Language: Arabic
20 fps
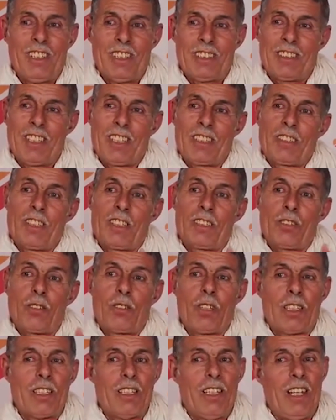حتى
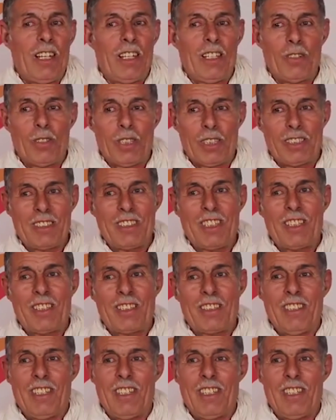تطقات الحلوات ديال